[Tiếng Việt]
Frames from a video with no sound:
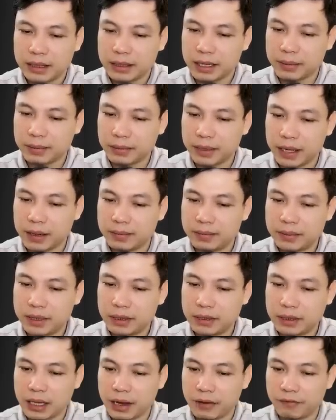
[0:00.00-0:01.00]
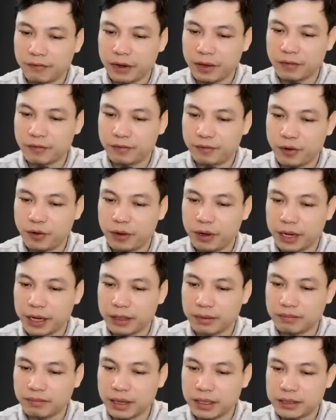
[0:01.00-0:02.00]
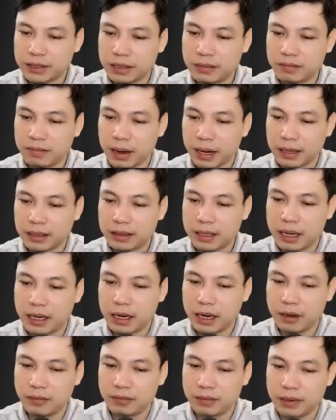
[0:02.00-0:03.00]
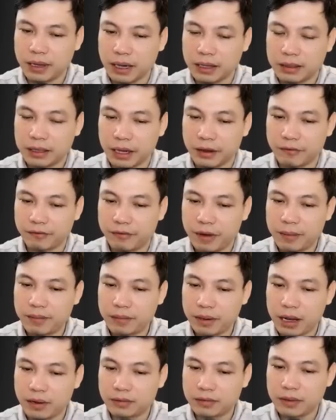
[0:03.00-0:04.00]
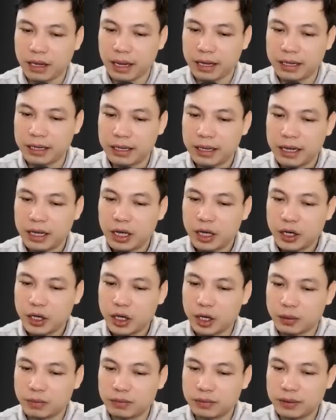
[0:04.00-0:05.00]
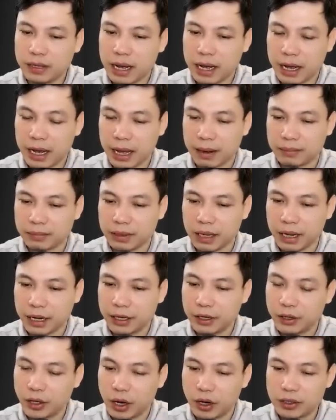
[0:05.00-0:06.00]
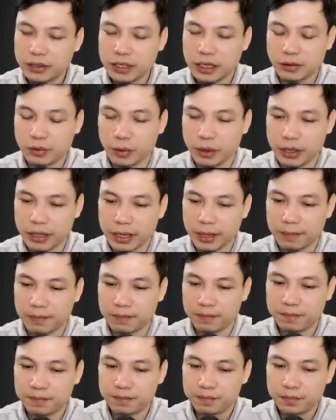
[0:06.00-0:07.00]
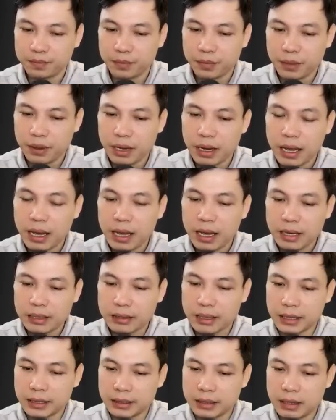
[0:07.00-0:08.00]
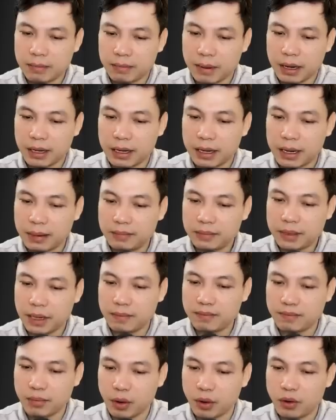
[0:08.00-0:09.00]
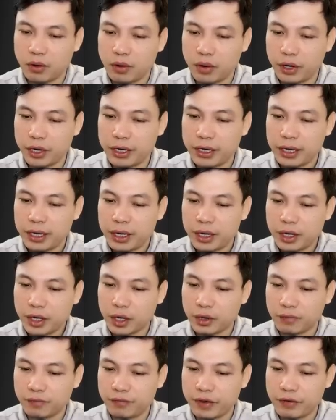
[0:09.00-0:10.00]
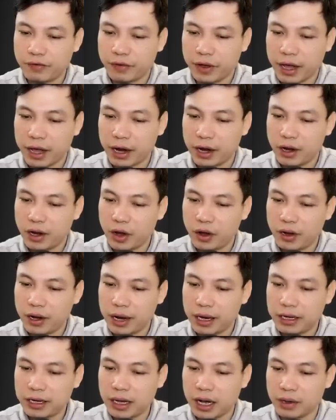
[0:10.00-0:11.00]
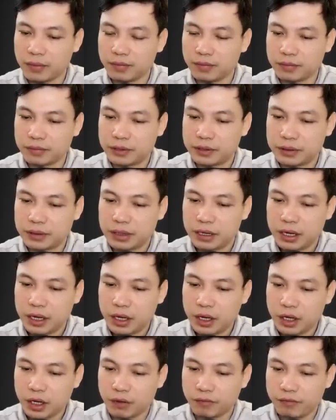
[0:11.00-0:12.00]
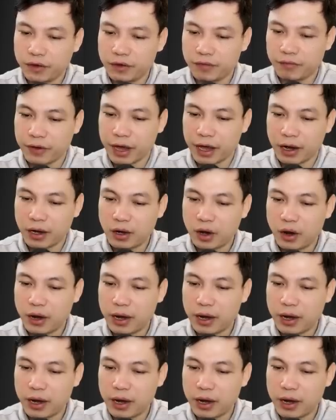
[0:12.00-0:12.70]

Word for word: Nếu như không có sự việc con cổ long trùng xuất hiện giết người, thì có lẽ bí mật về chiếc ngai thần kỳ kia có thể nói chuyện và biết thực hiện những yêu cầu của ông ta, sẽ theo ông ta đi xuống mồ.